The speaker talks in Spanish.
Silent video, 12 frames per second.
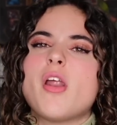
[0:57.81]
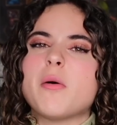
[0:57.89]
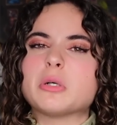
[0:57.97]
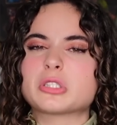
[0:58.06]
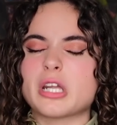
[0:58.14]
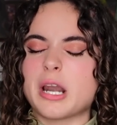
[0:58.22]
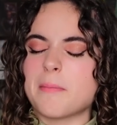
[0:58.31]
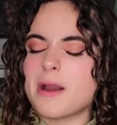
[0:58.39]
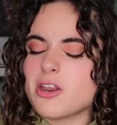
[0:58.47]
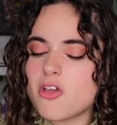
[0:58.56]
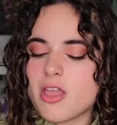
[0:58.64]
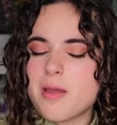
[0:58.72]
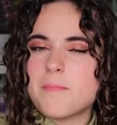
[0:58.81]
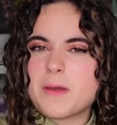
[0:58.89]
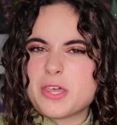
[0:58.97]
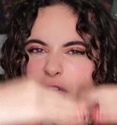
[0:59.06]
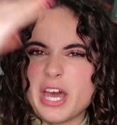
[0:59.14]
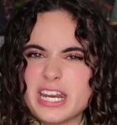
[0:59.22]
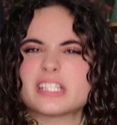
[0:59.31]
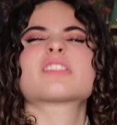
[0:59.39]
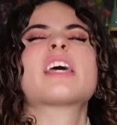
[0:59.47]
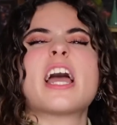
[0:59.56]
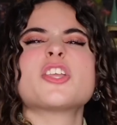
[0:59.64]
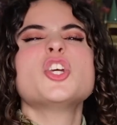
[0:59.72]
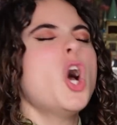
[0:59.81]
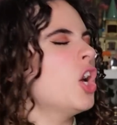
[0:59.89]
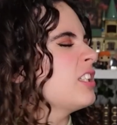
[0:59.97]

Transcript: a vuestro armario y empezar este año